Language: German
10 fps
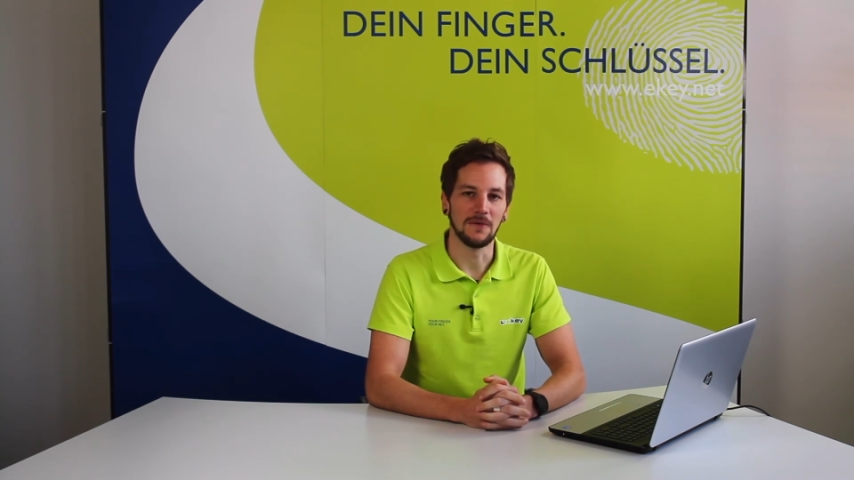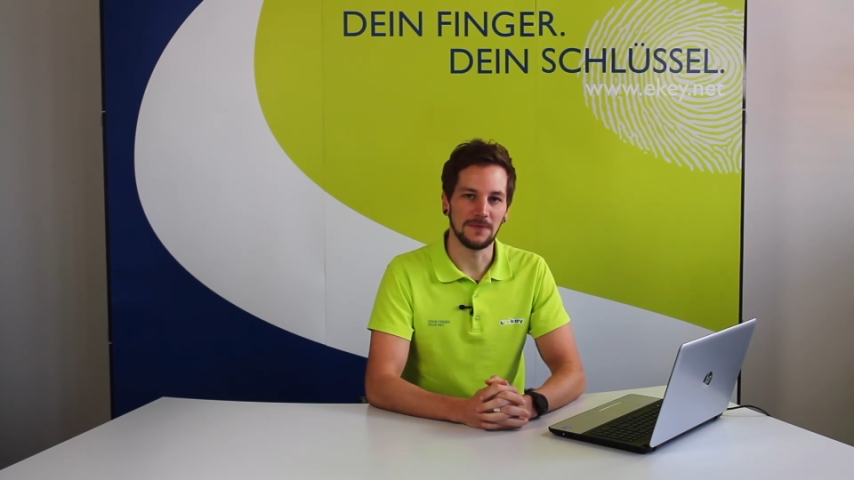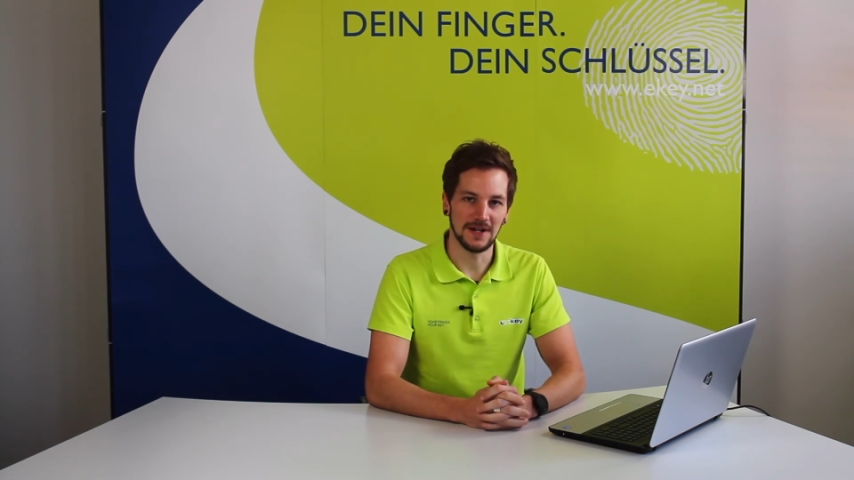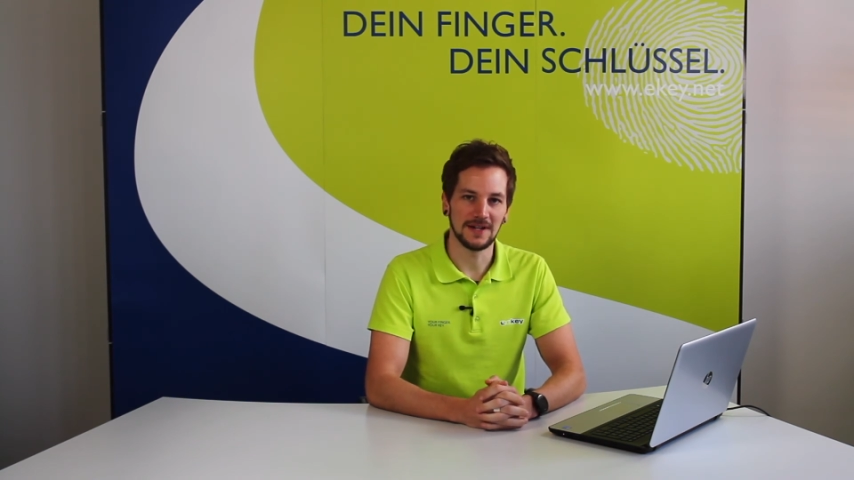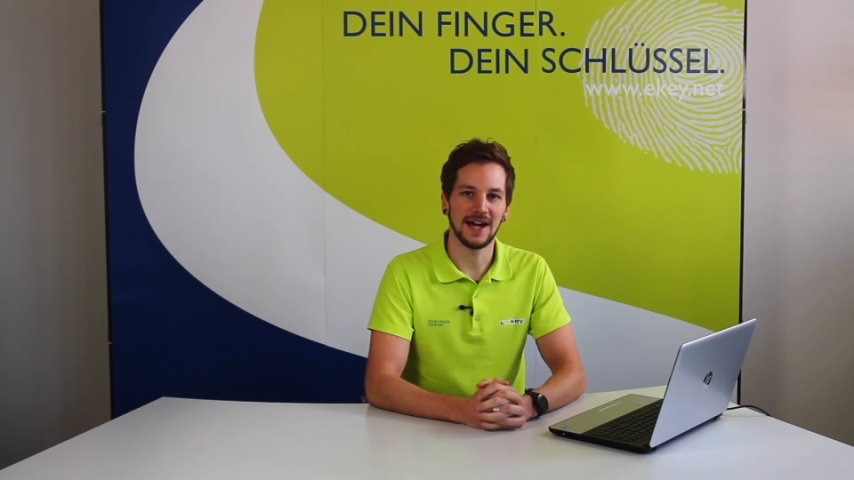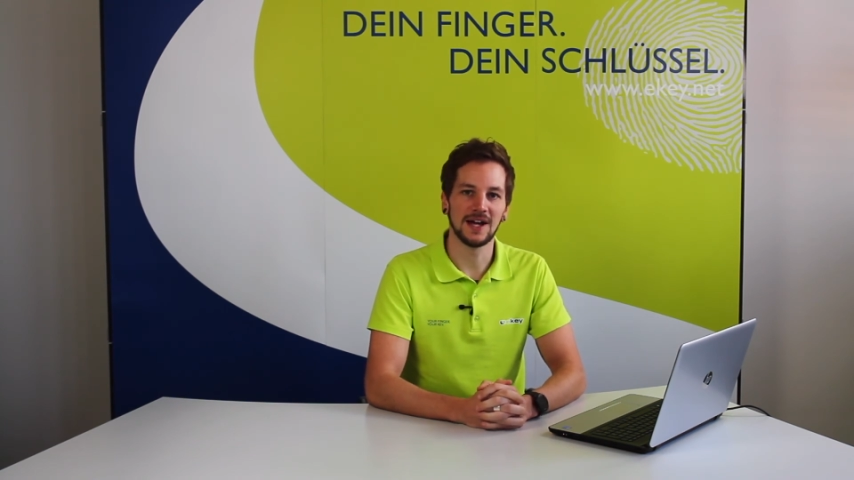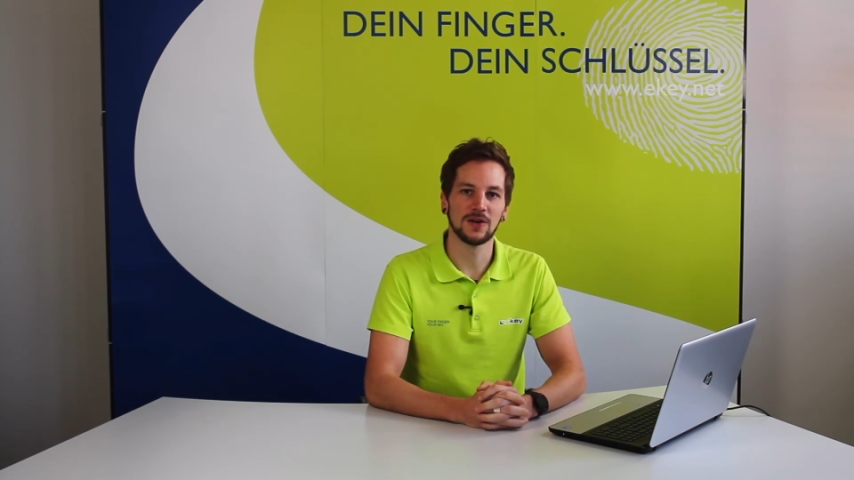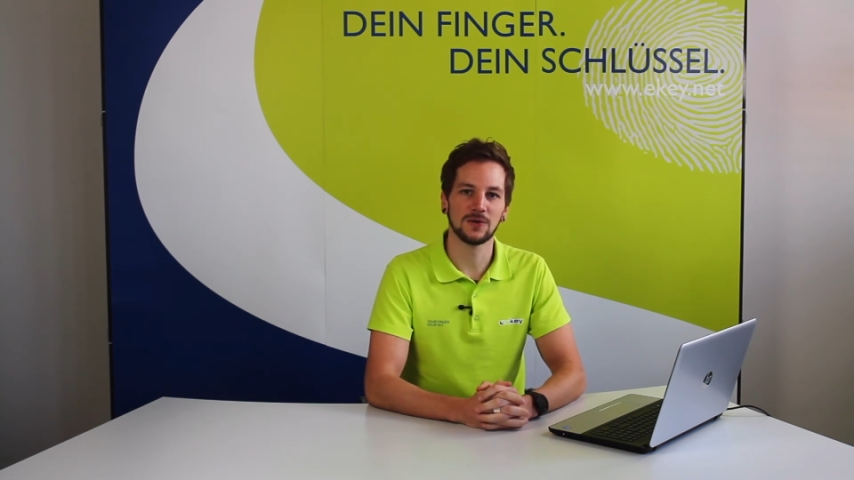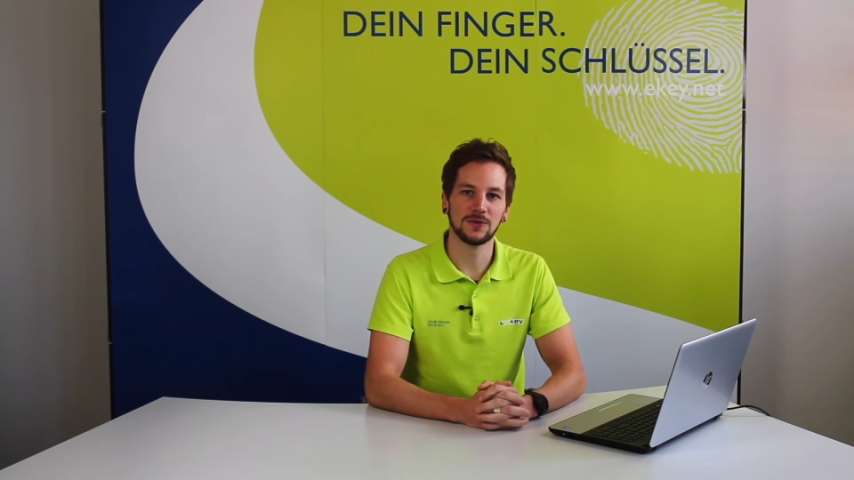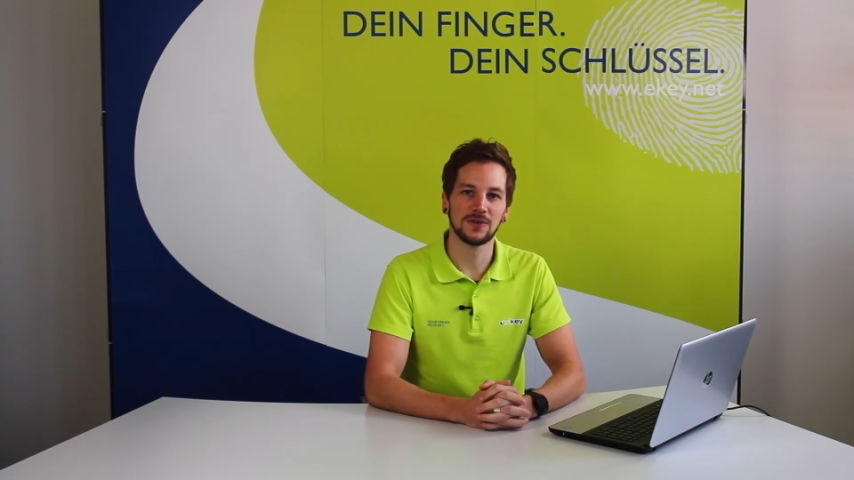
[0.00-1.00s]
Vielen
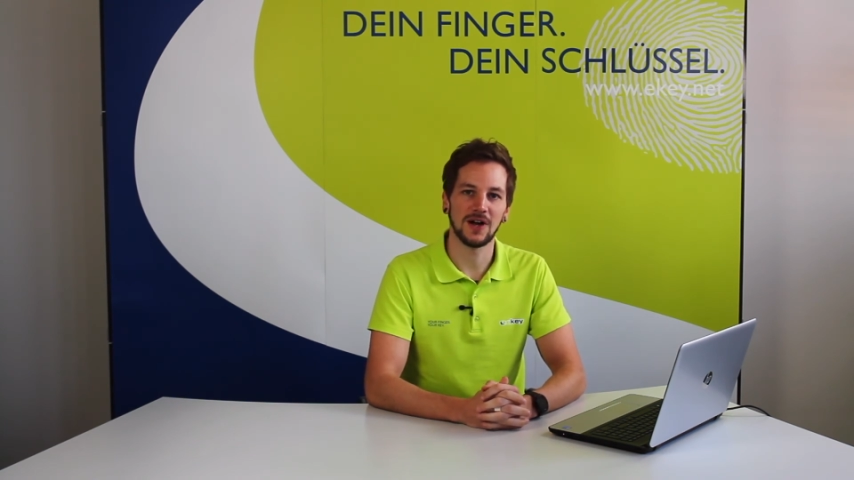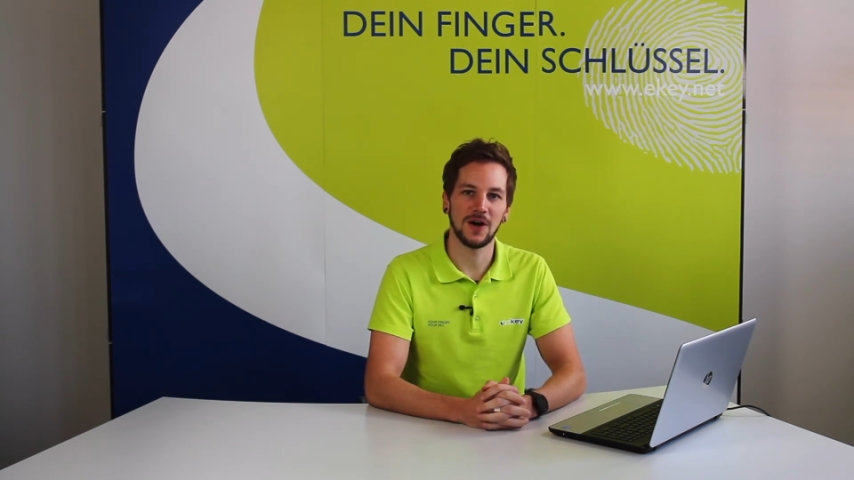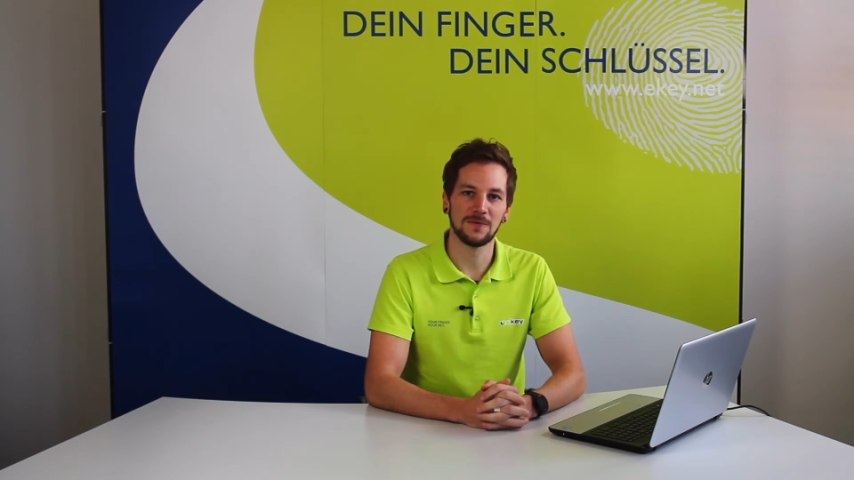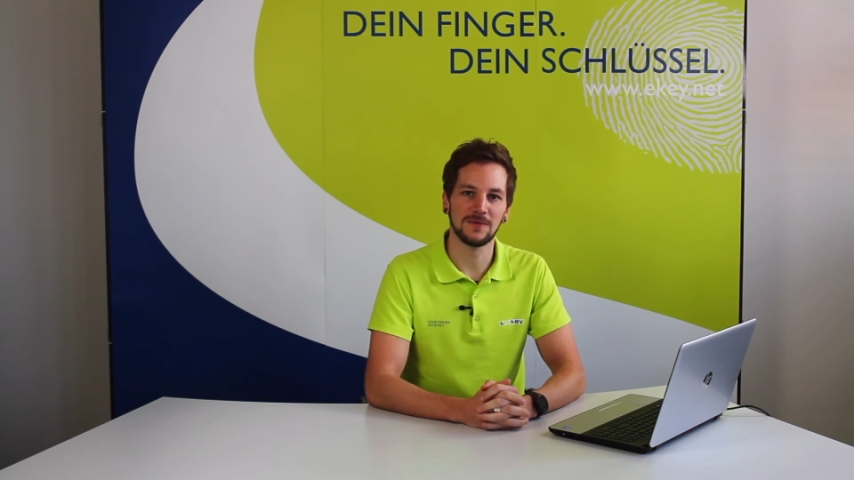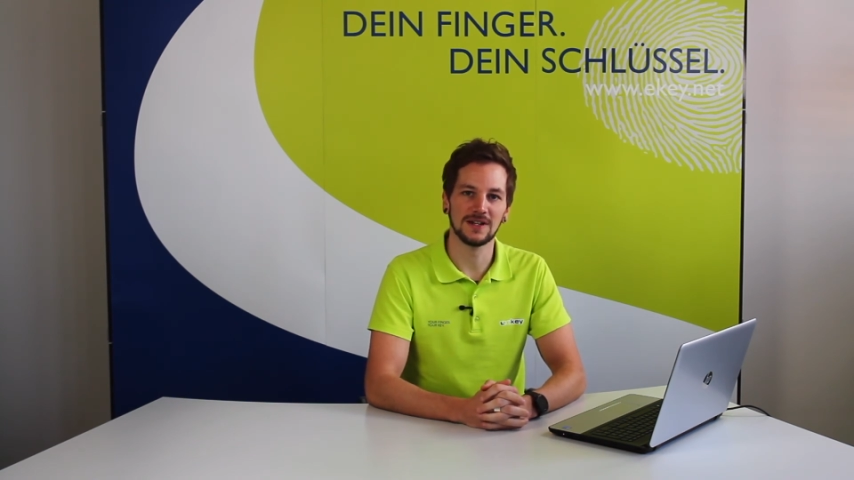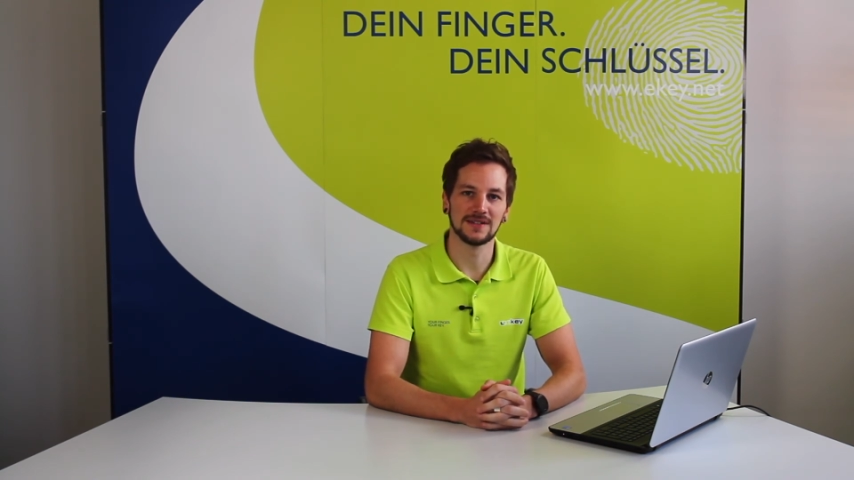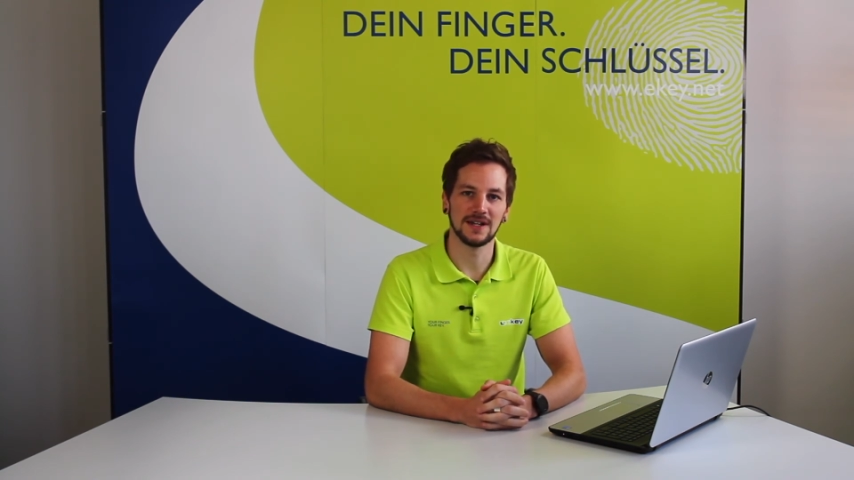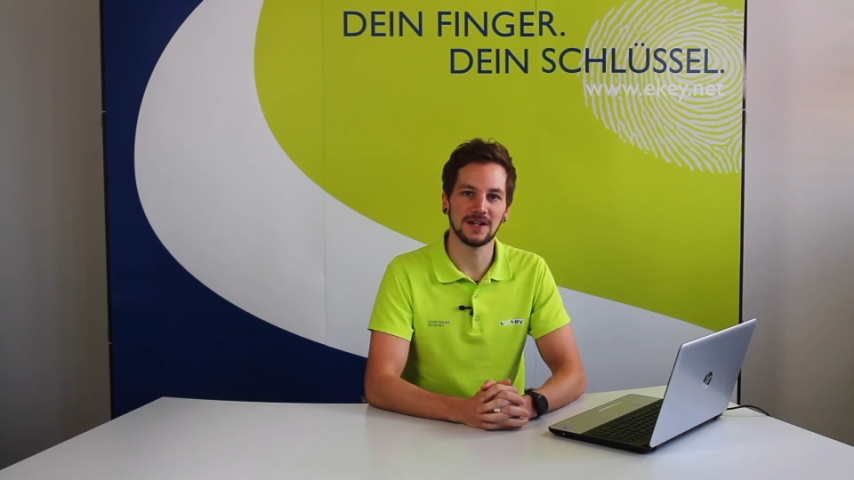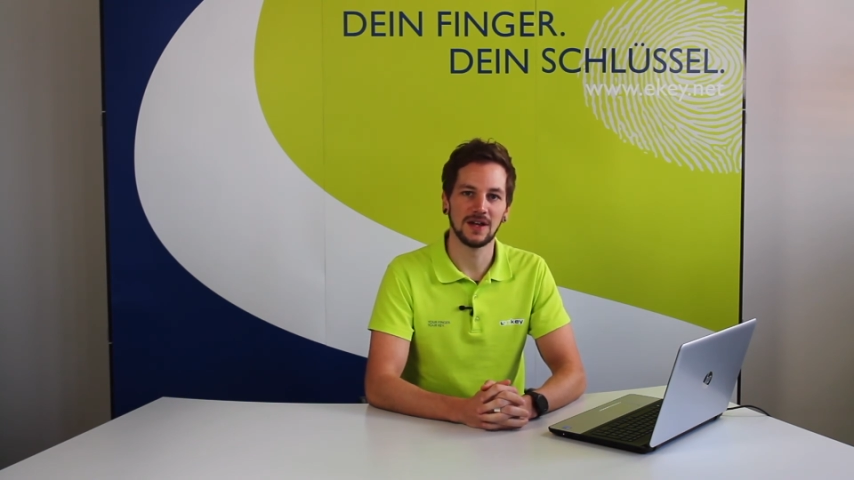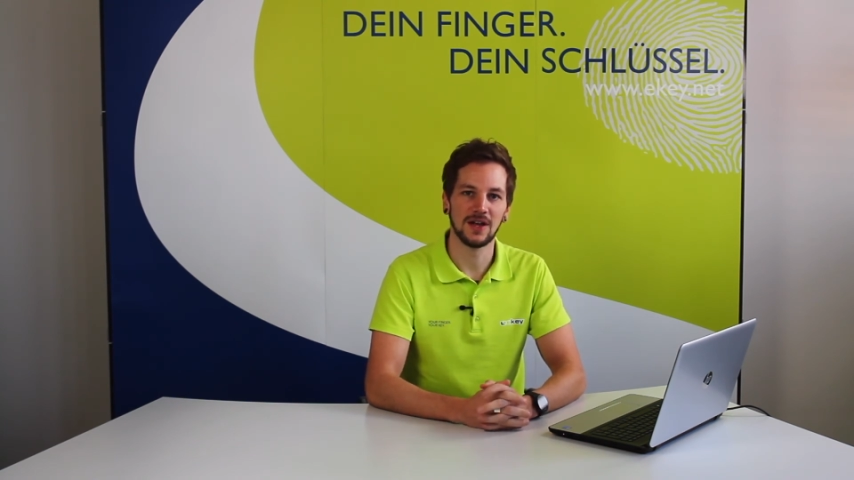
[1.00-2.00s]
Dank und auf
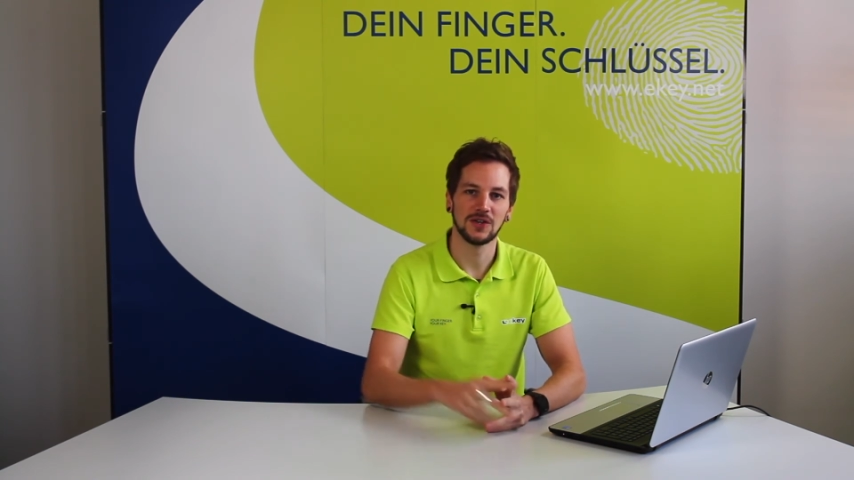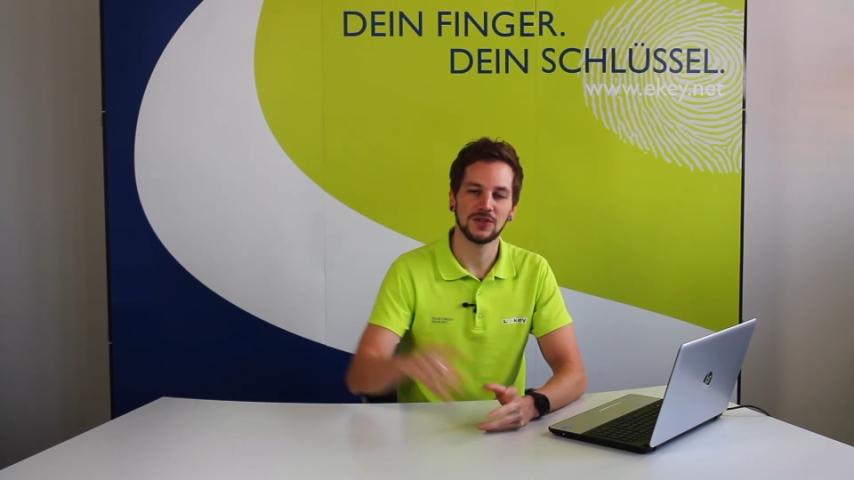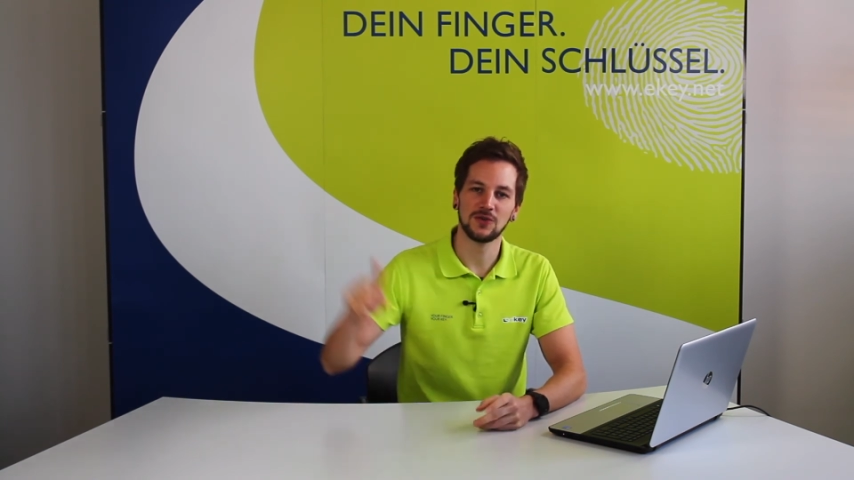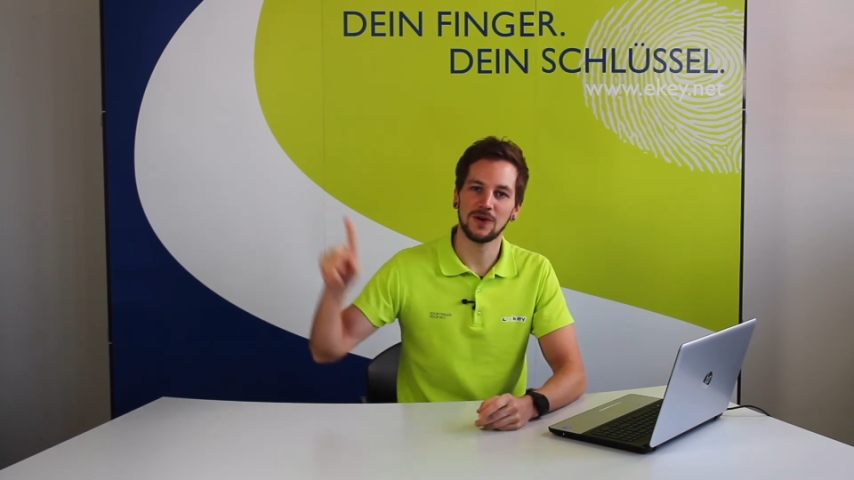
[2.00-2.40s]
Wiedersehen. Your